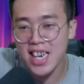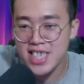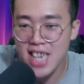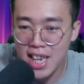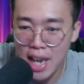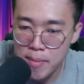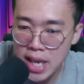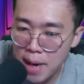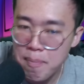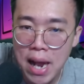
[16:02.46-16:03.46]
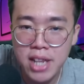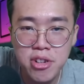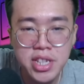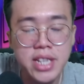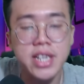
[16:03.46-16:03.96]
sia-sia namanya kepala
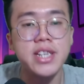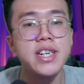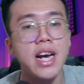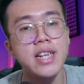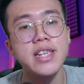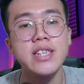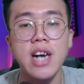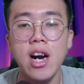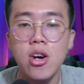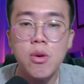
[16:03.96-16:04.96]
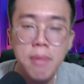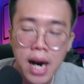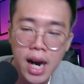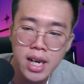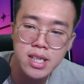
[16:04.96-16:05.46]
donat ya Ternyata jago
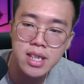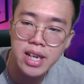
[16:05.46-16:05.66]
banget